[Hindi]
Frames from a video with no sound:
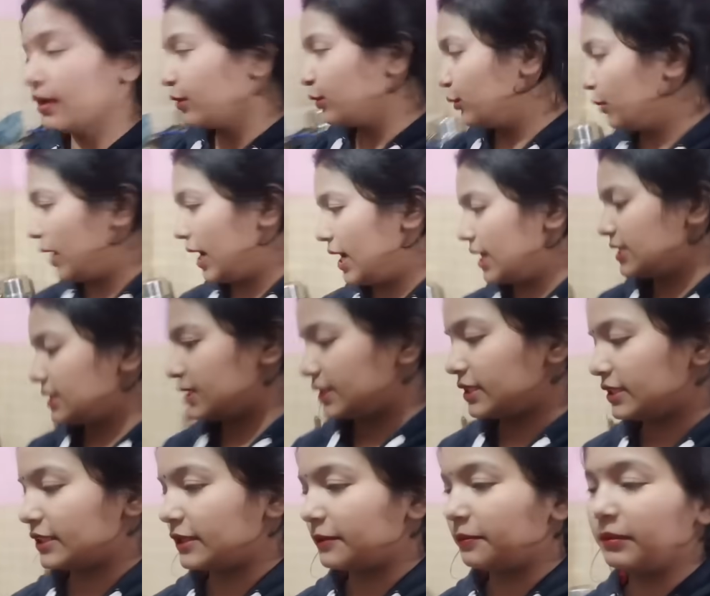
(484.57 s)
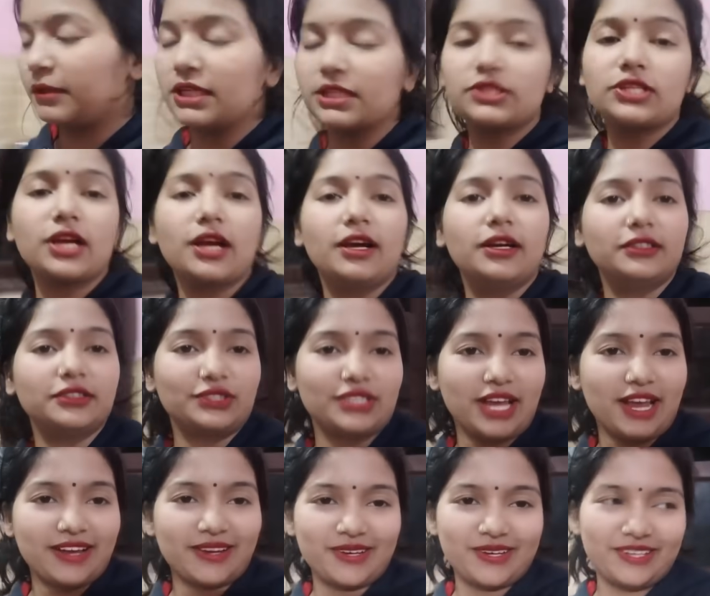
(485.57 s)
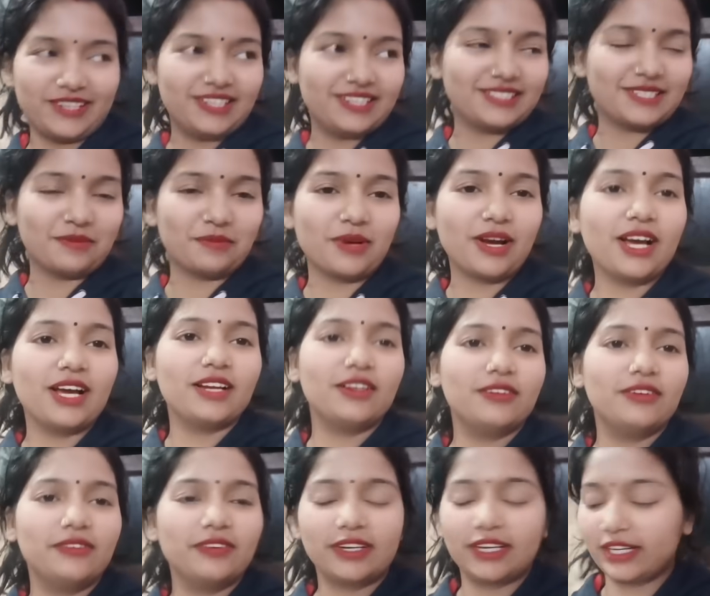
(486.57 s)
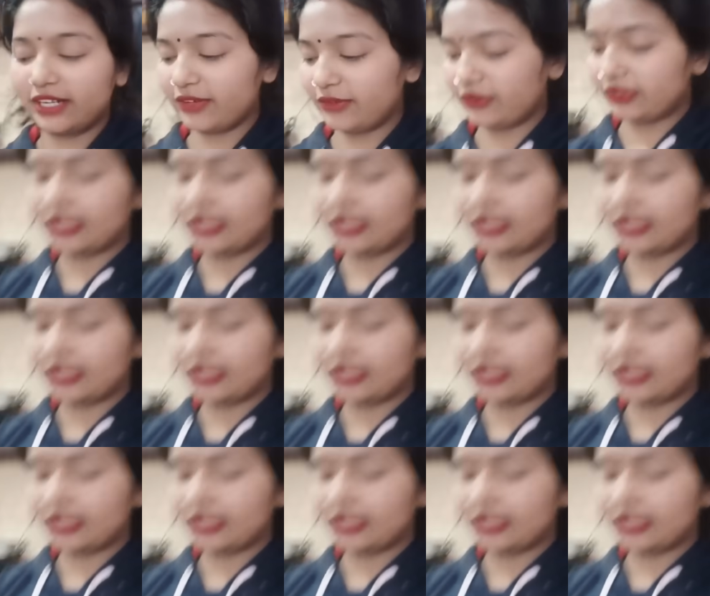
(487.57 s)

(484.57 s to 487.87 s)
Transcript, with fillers: तो राइस से सबका चा, चाय कह रहे हैं सबका हलवा वगैरह हो